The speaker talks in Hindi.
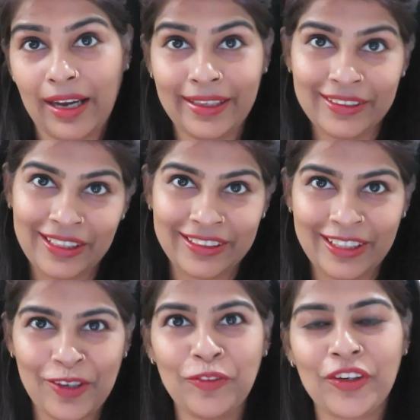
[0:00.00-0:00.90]
आइए
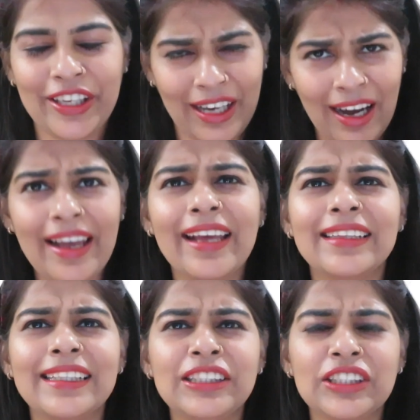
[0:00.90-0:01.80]
देखते हैं वो क्या
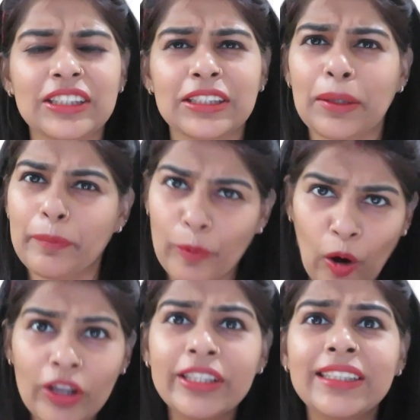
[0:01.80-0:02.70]
है तीन चीज़ें
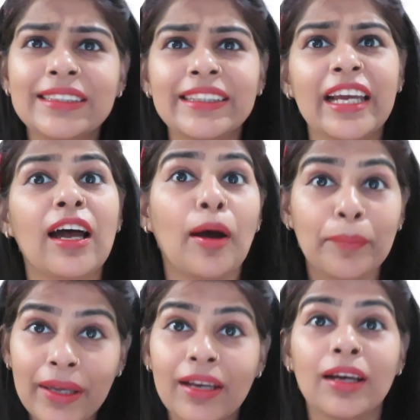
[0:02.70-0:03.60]
बहुत इजी हैं
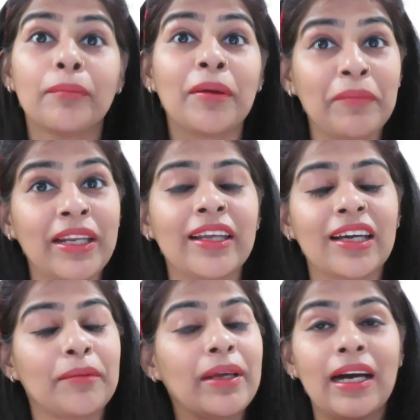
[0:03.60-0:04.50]
आपके घर में मेरे
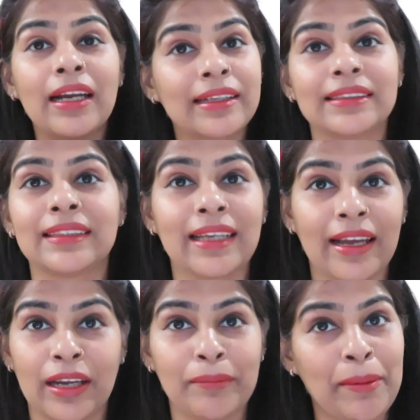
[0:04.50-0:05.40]
घर में हर किसी
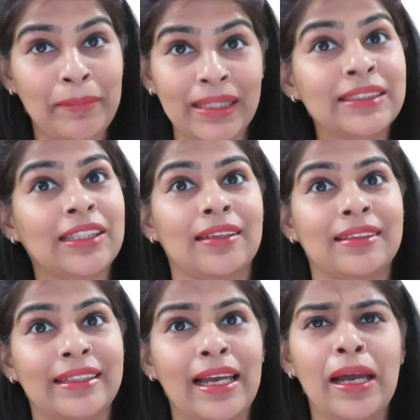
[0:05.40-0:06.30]
के घर में मिल
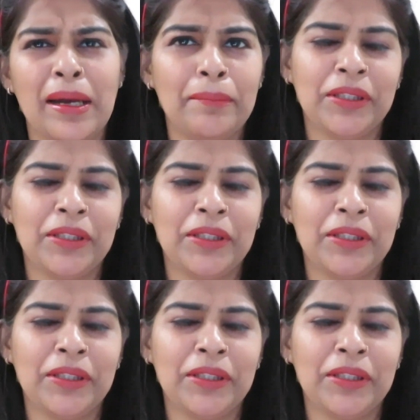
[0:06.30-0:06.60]
जाती हैं